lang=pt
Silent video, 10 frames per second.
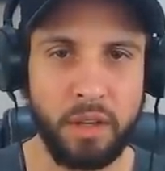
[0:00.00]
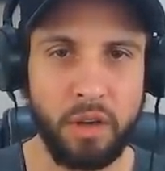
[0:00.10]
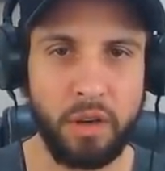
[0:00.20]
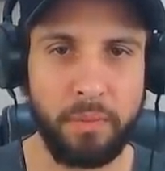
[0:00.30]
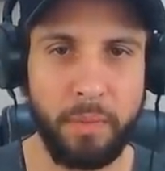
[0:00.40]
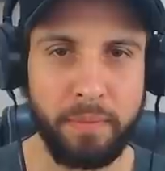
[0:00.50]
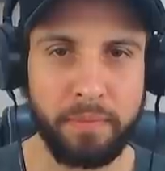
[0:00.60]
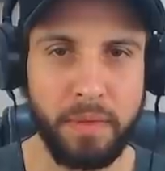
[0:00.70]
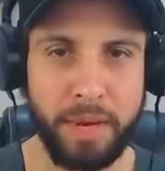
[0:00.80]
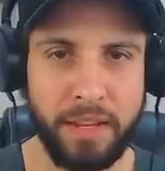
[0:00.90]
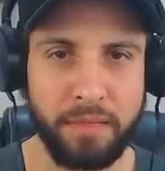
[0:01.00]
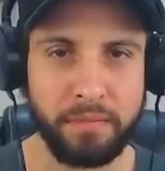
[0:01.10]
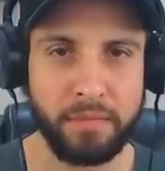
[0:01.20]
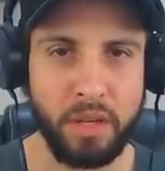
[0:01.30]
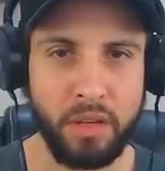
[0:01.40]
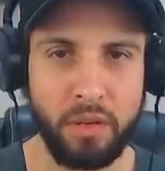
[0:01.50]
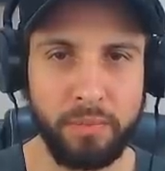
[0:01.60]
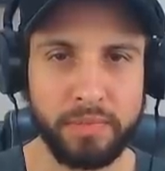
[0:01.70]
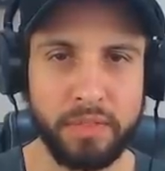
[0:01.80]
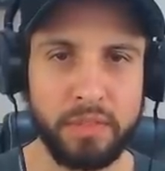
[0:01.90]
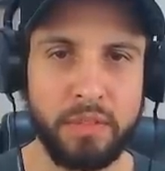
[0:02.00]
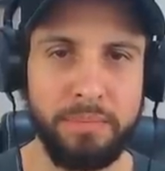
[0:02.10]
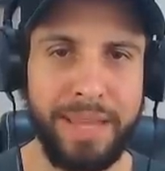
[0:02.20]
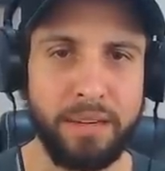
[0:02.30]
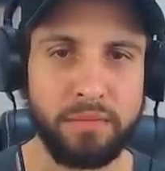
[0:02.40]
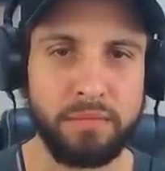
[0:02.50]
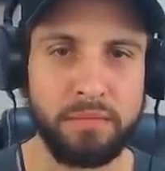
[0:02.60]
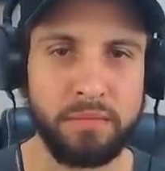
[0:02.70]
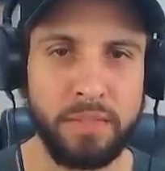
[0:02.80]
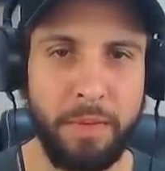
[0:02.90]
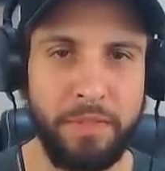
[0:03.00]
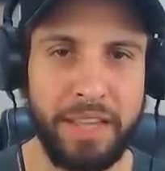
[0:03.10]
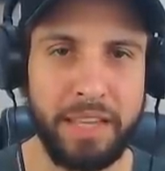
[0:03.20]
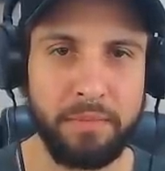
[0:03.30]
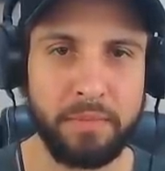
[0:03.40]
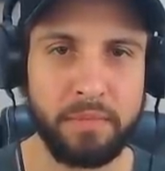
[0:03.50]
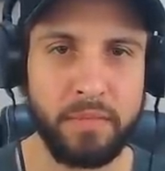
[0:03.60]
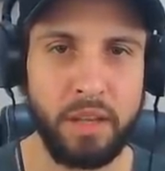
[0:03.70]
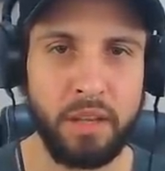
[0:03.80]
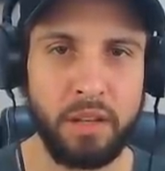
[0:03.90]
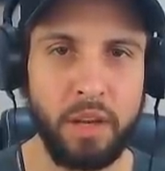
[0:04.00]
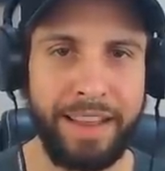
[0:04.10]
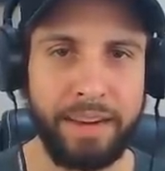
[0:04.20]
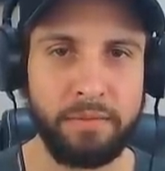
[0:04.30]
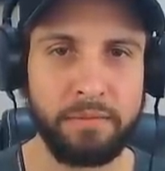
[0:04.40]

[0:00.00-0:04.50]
Oh, meu, meu brother. Oh, mano, dá pra vir aqui. oh, velho.